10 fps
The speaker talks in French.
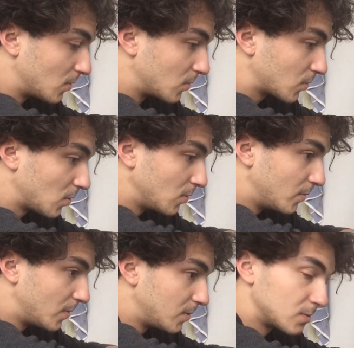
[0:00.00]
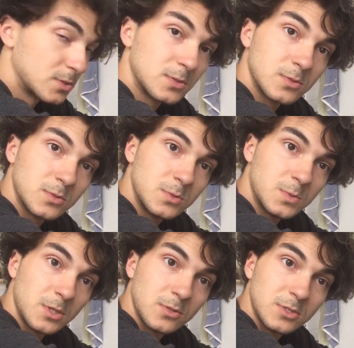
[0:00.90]
Autrement, tu
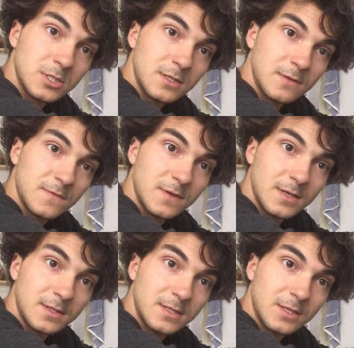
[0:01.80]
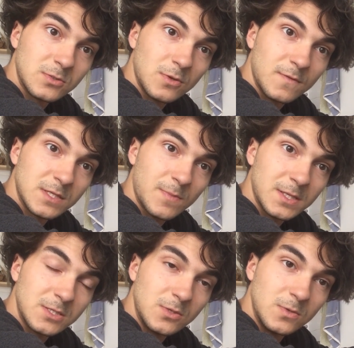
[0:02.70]
vois que j'ai fait un état de surface
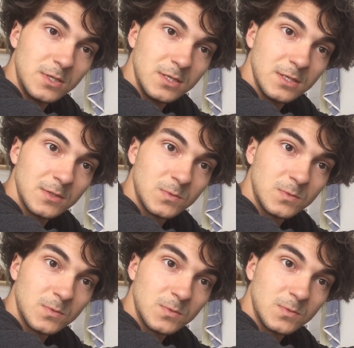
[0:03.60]
particulier,